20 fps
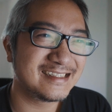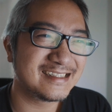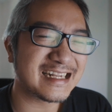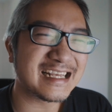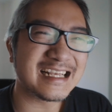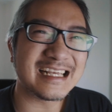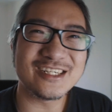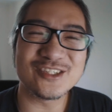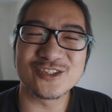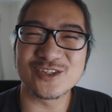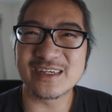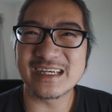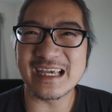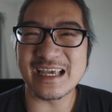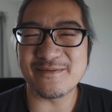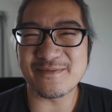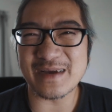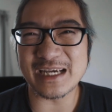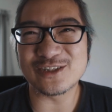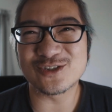当然，你说可
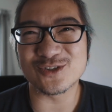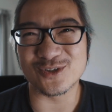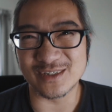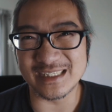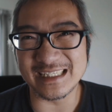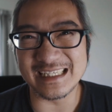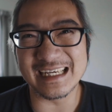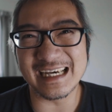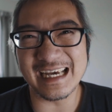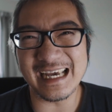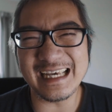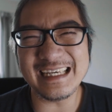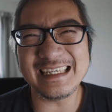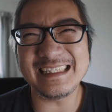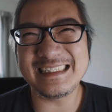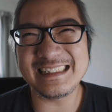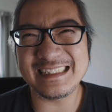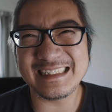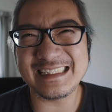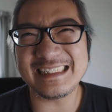以买索尼的
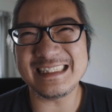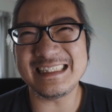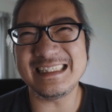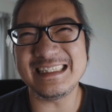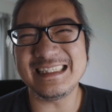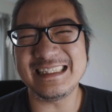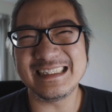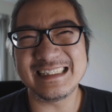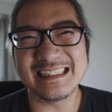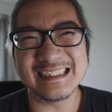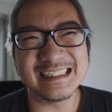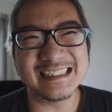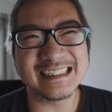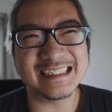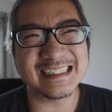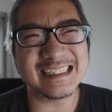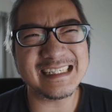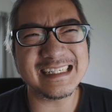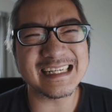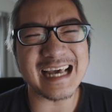A
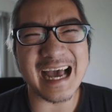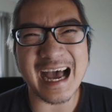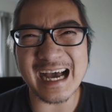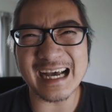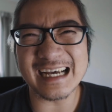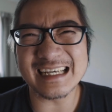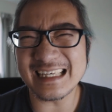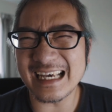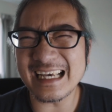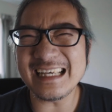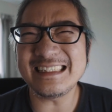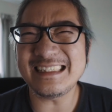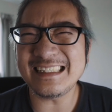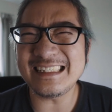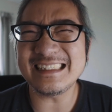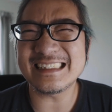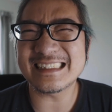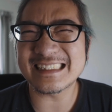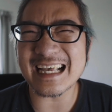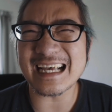七，A
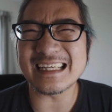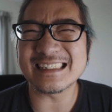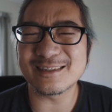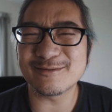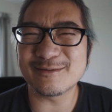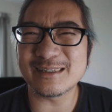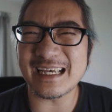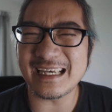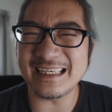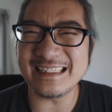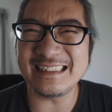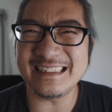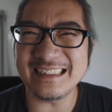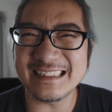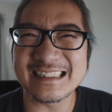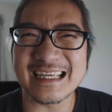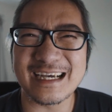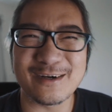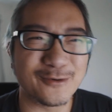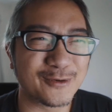七三是不是 A 七
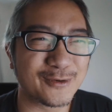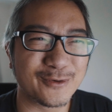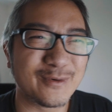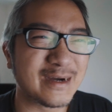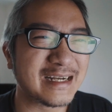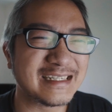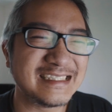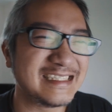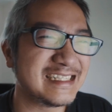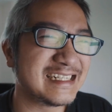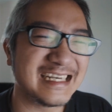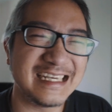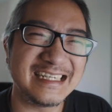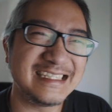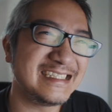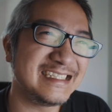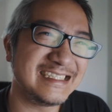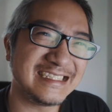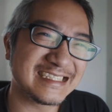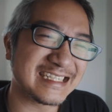三？我都忘记了 A
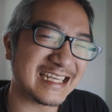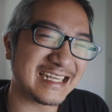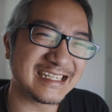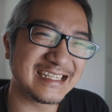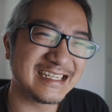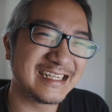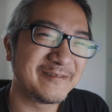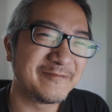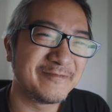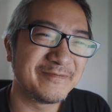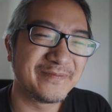七三。